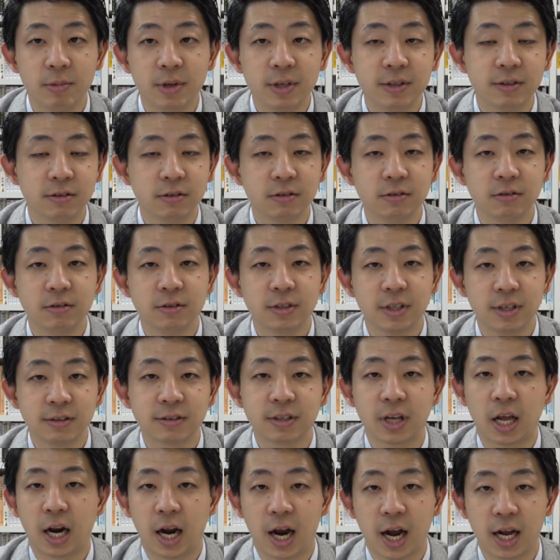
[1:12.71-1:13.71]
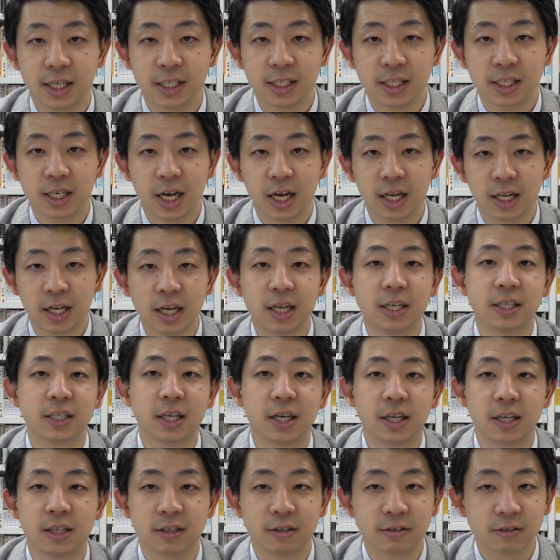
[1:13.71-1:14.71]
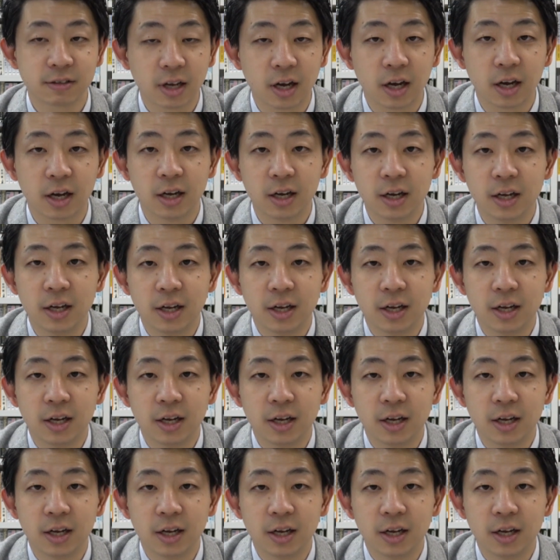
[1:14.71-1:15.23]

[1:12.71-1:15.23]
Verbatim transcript: 水ですから味がないじゃないですか